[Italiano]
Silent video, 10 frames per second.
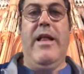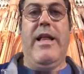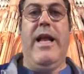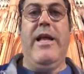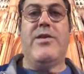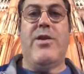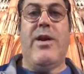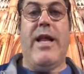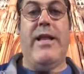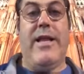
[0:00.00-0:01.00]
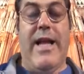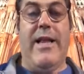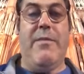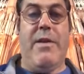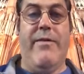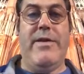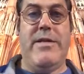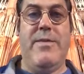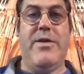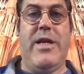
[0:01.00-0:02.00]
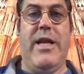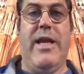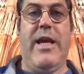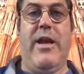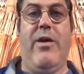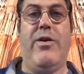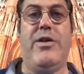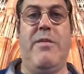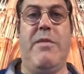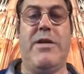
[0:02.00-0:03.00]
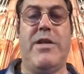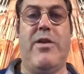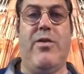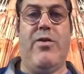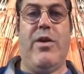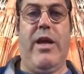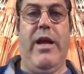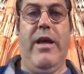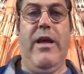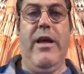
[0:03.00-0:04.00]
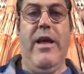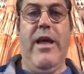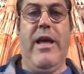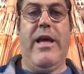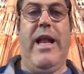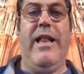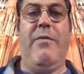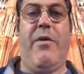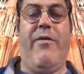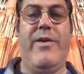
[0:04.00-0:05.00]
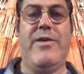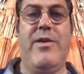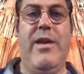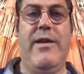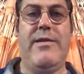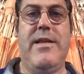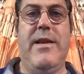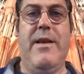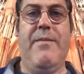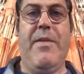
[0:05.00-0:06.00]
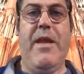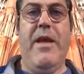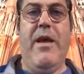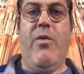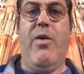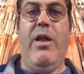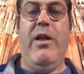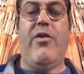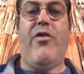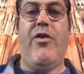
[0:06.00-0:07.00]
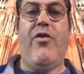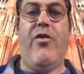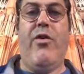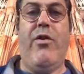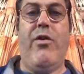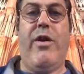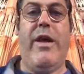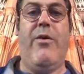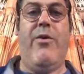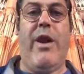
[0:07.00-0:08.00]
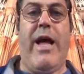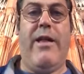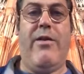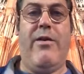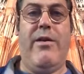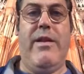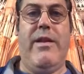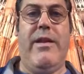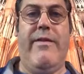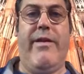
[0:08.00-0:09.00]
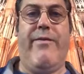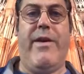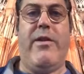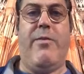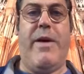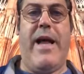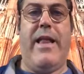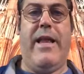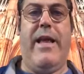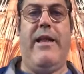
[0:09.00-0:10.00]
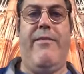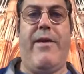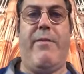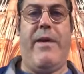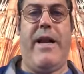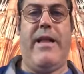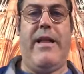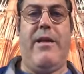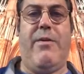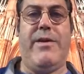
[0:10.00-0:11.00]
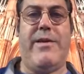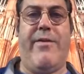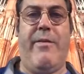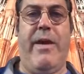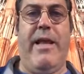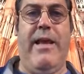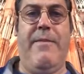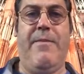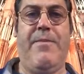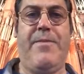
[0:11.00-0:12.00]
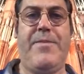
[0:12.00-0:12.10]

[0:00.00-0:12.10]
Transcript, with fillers: Da lì sono nati tanti bravissimi gelatieri, oggi ambasciatori, grandi professionisti, quindi io sono solo che onorato di aver fatto parte e di far parte di questa famiglia.